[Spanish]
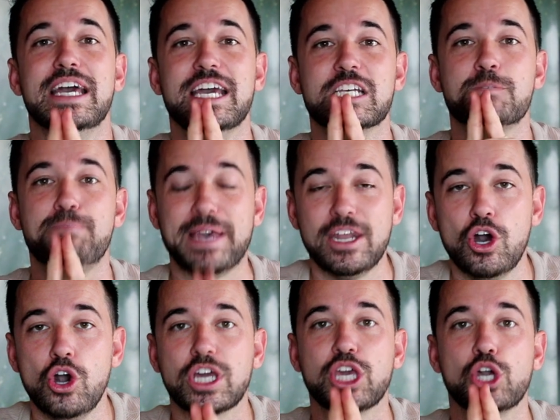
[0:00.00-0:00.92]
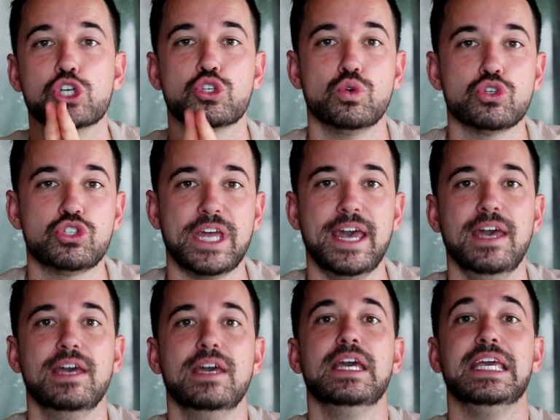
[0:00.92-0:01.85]
Espero que os guste
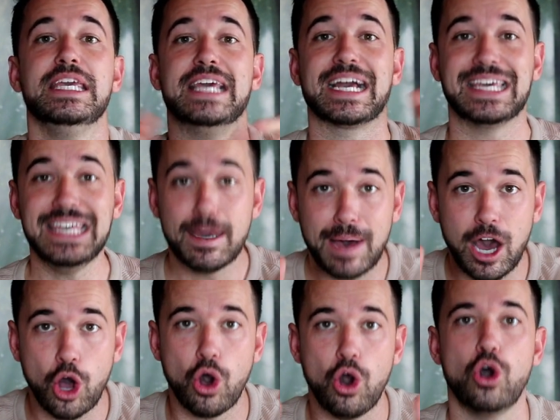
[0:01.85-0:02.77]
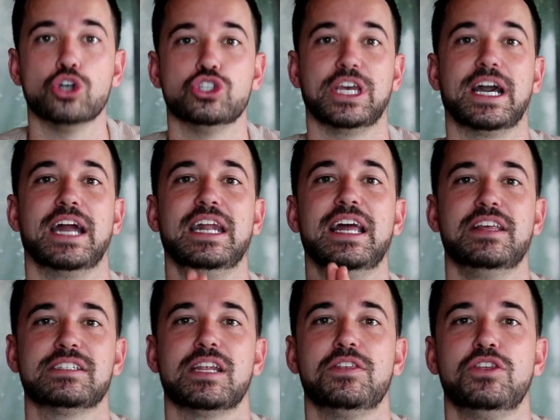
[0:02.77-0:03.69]
y aquí abajo os dejaré la
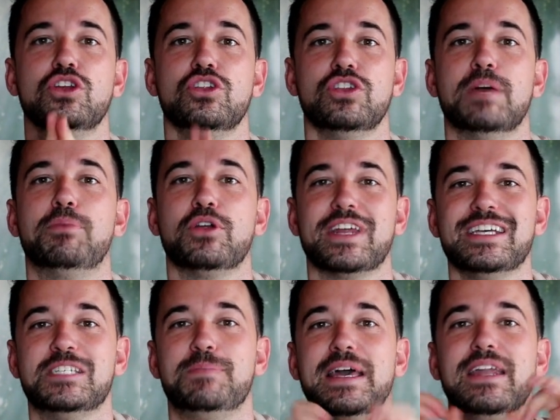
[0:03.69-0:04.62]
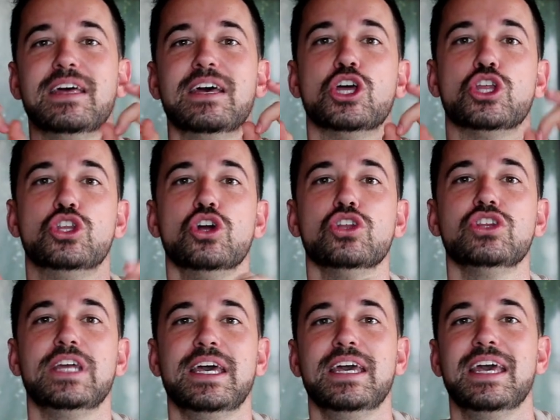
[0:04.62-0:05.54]
descripción donde podréis ver
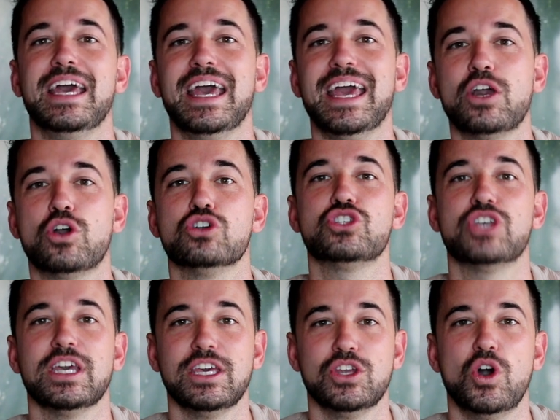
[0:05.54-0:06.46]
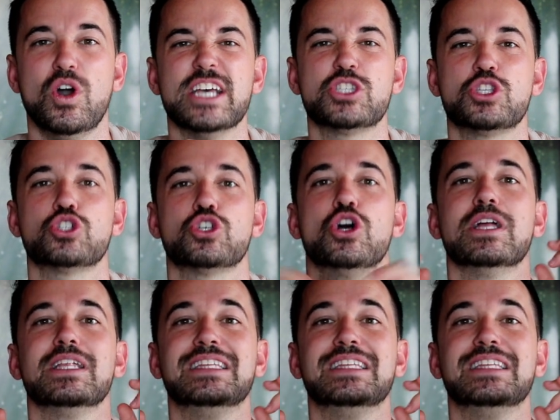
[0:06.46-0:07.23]
dónde he conseguido estos